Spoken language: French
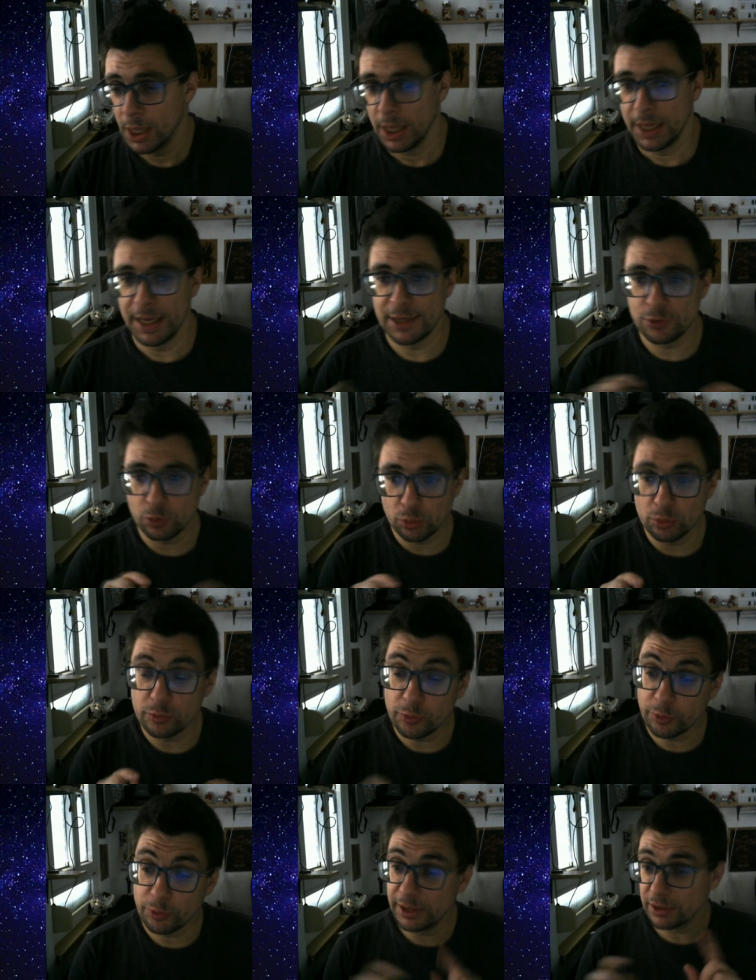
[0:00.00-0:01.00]
Et je trouve
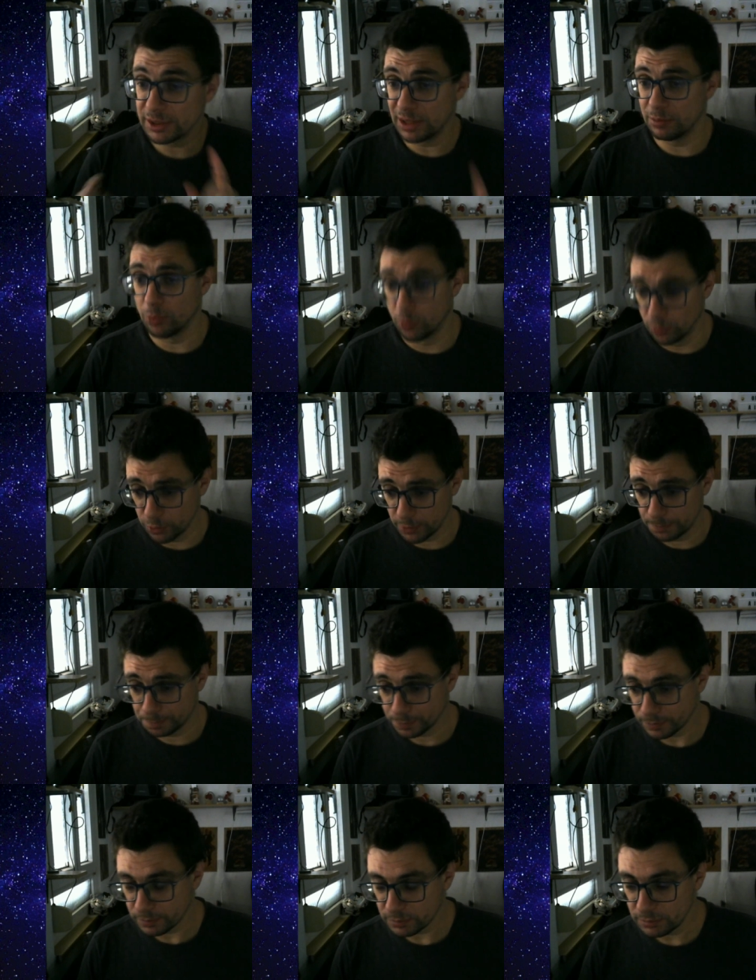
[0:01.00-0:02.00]
qu'on est dans un monde
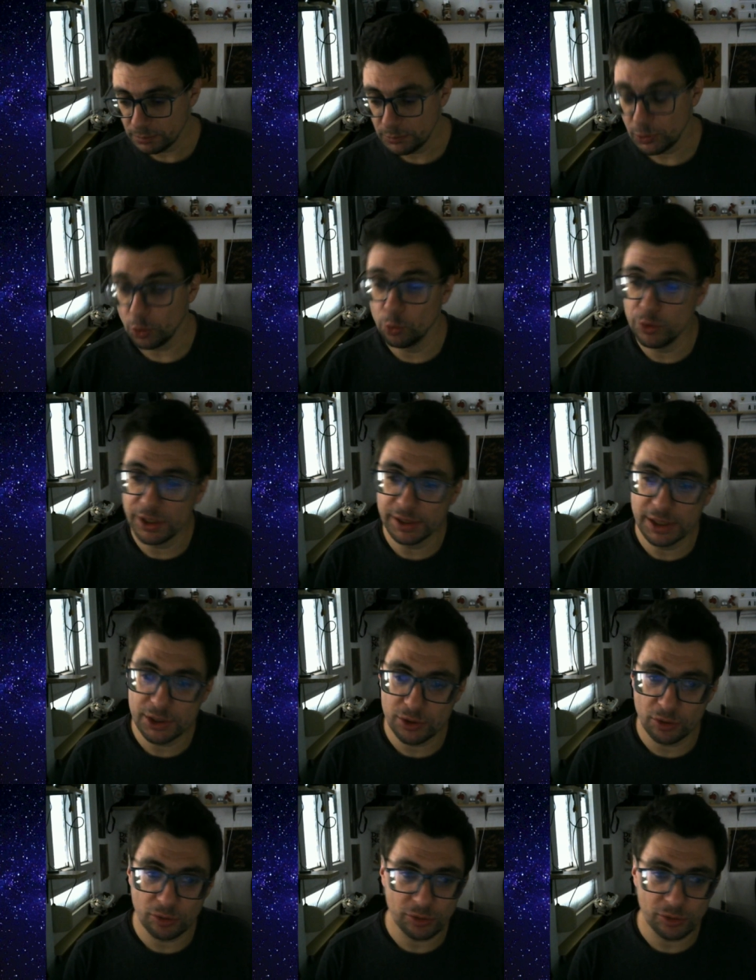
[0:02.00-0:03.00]
où il y a des
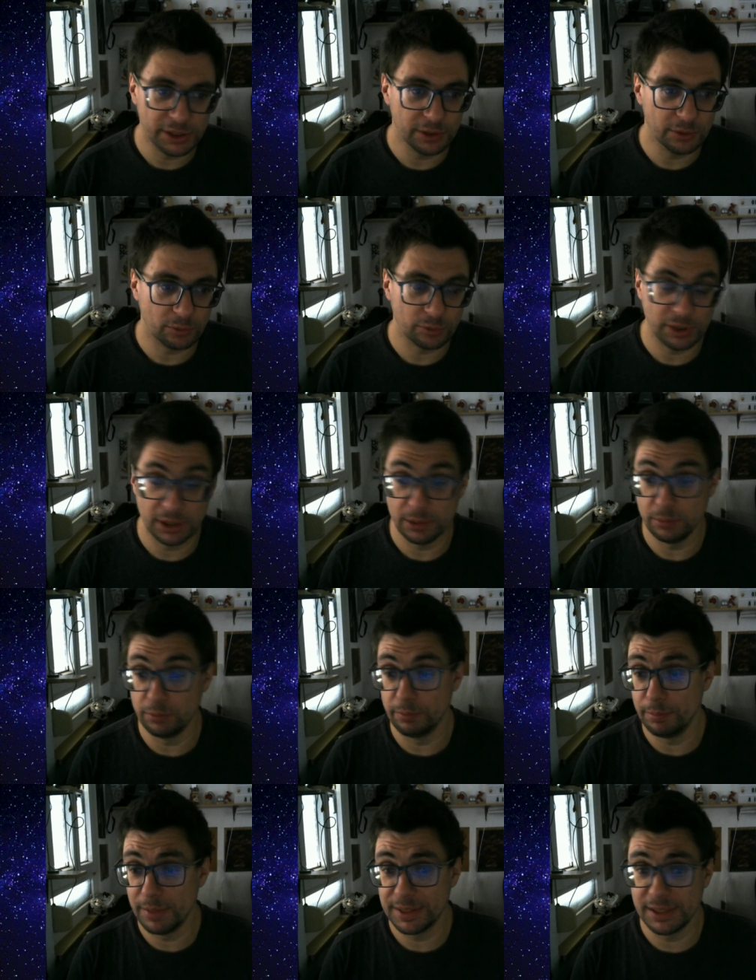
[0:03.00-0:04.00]
gens qui ont des
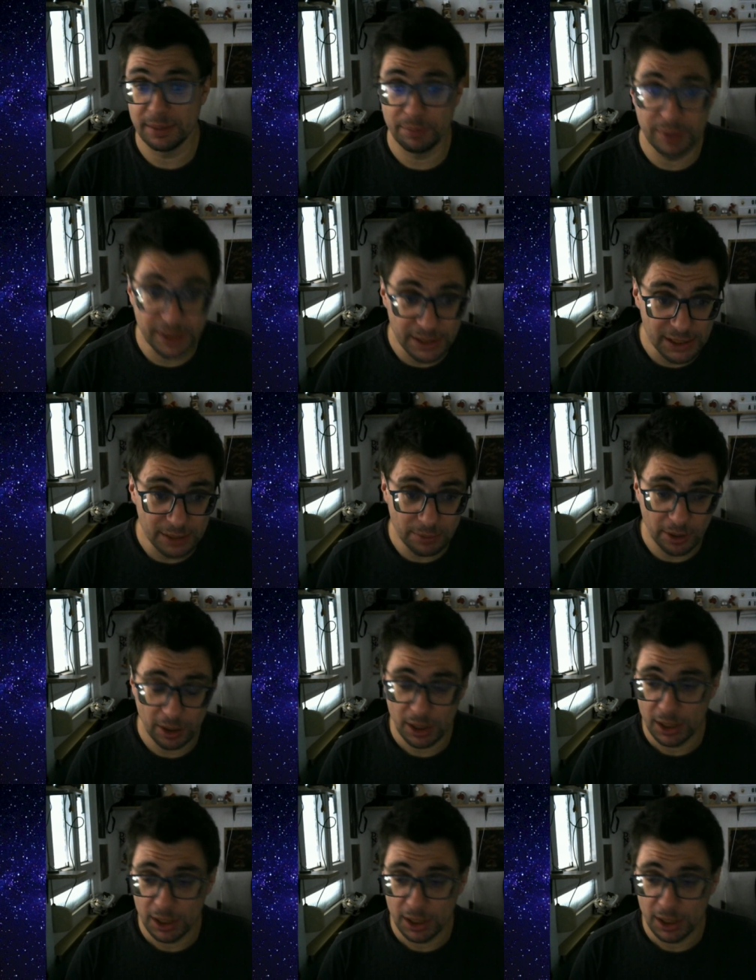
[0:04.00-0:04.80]
métiers pénibles,